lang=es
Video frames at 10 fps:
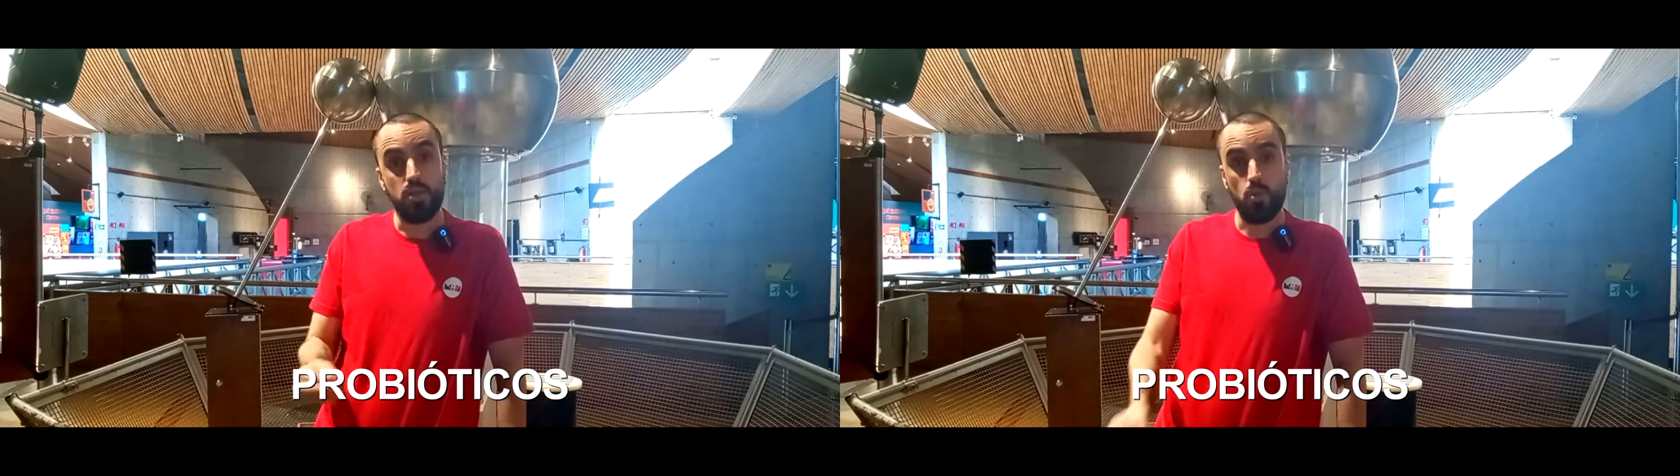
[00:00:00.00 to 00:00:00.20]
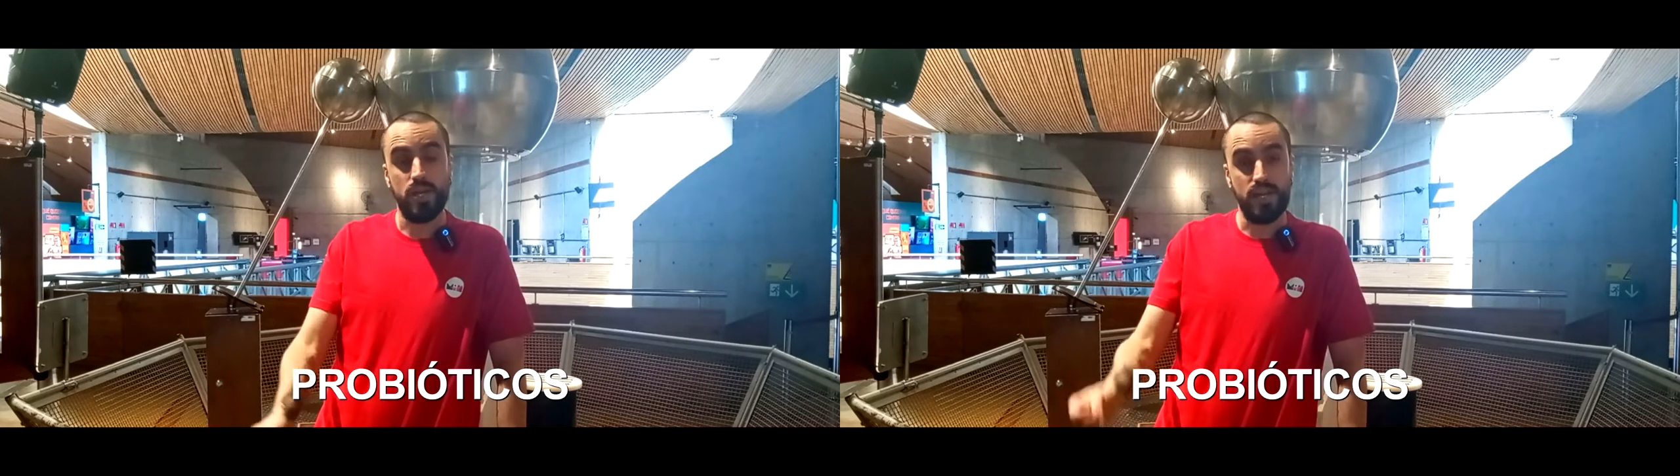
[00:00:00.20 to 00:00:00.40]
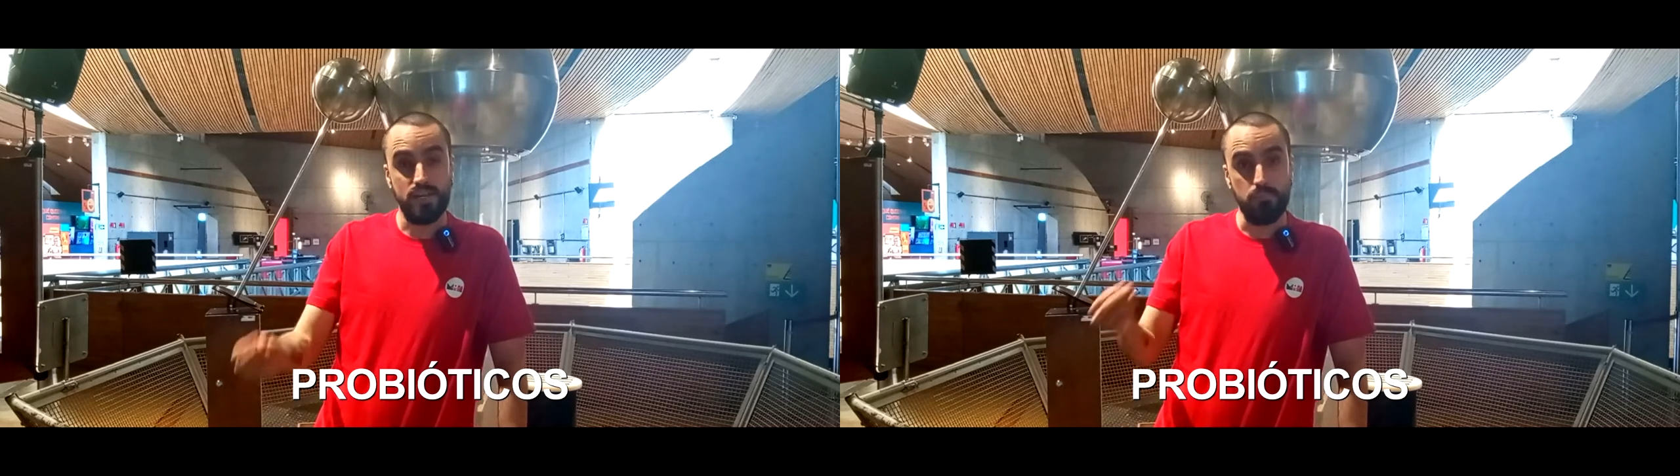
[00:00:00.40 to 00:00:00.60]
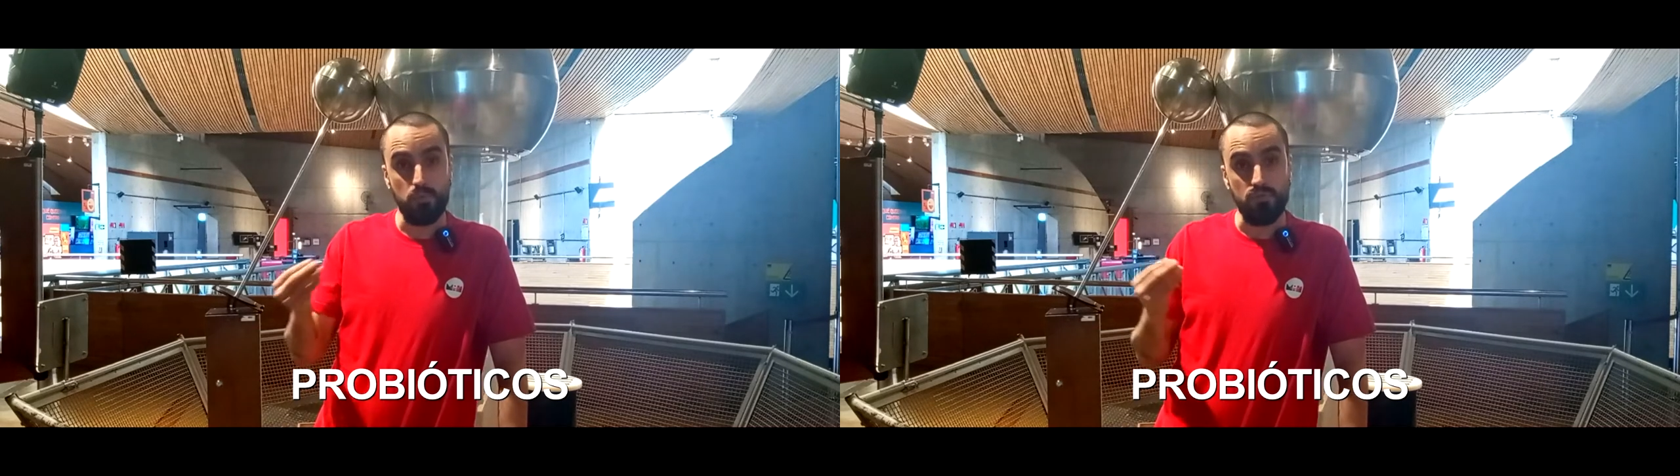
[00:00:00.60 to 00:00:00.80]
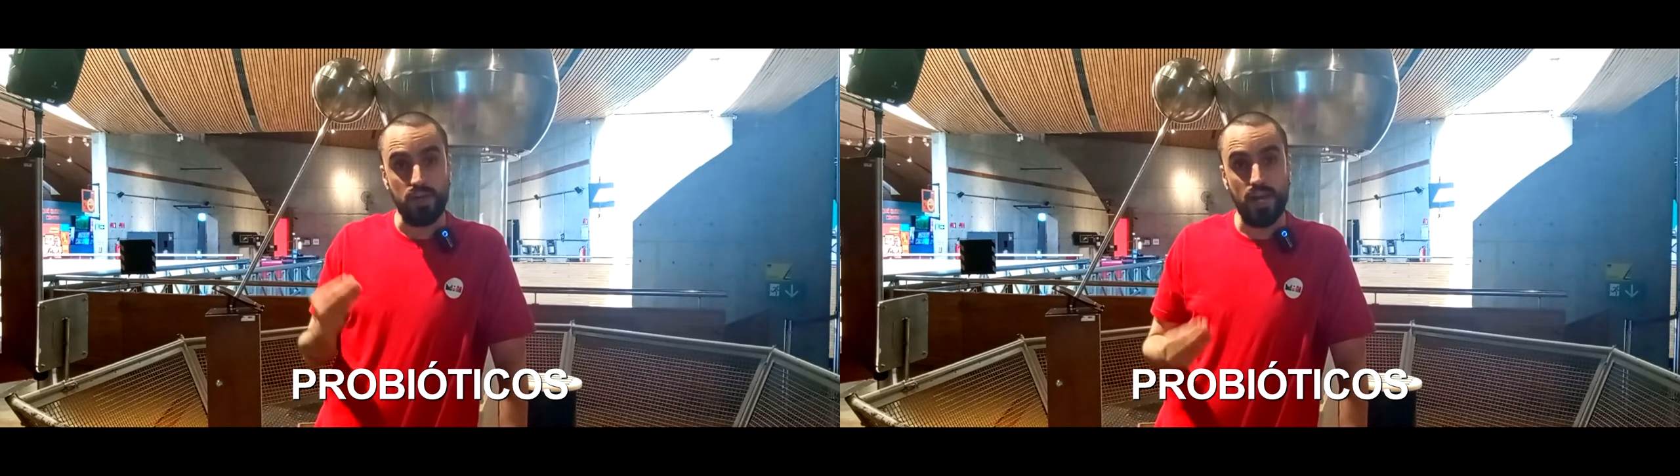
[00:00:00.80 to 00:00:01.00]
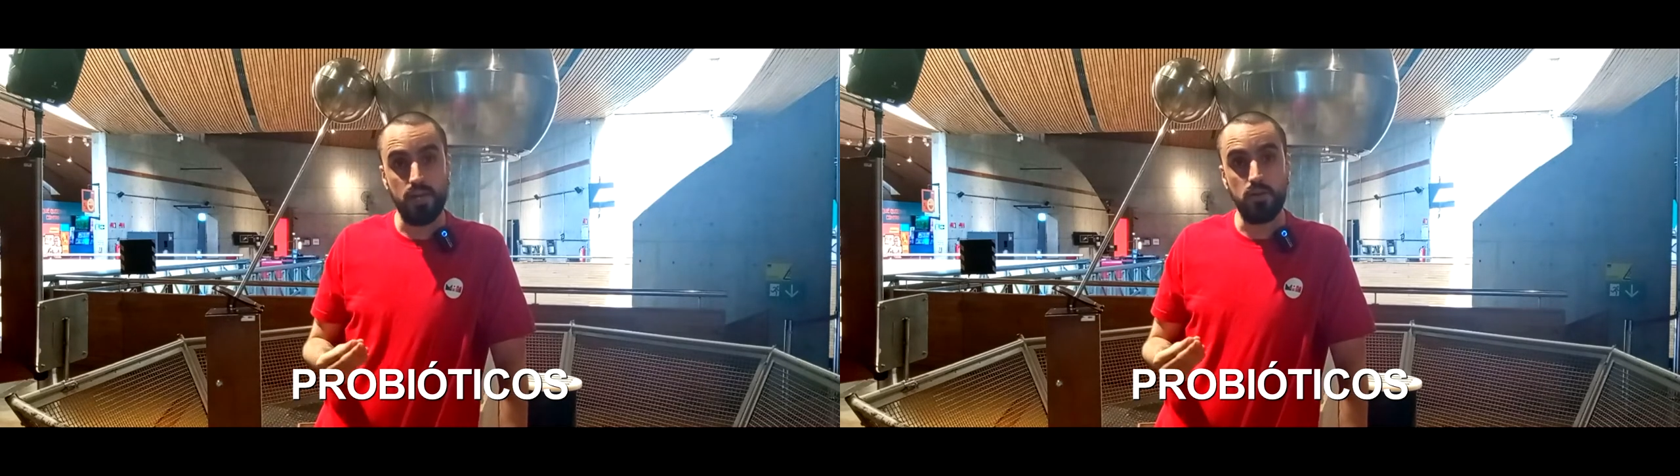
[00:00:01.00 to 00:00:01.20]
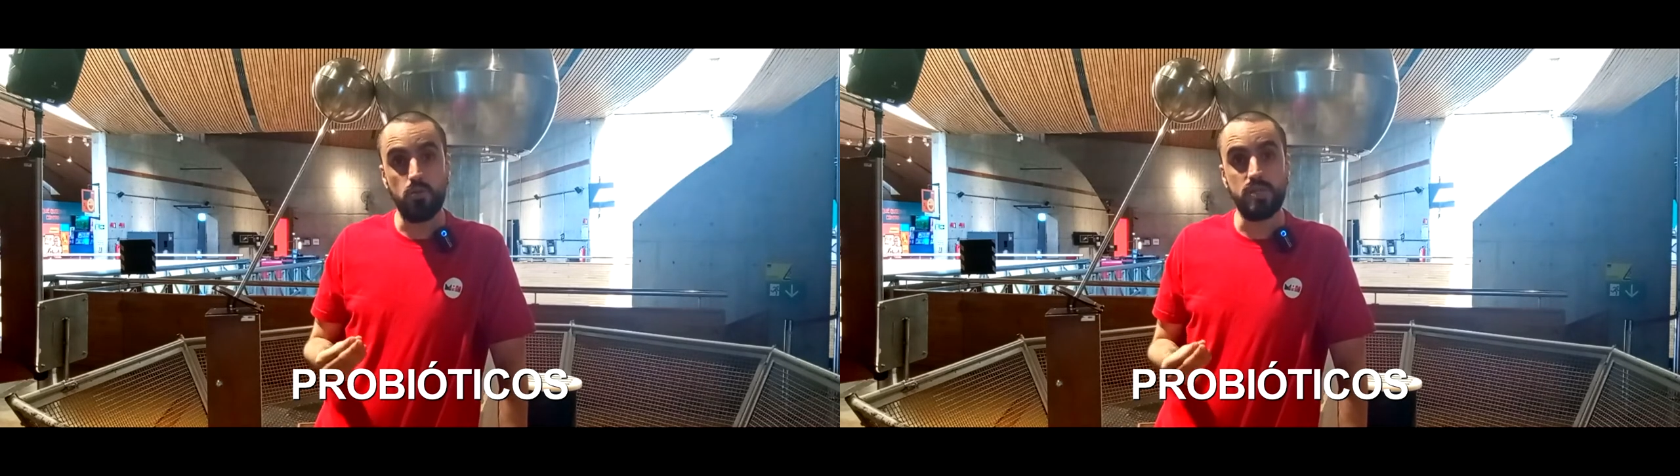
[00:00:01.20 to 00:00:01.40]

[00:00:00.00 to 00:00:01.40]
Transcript: que ayudan a repoblar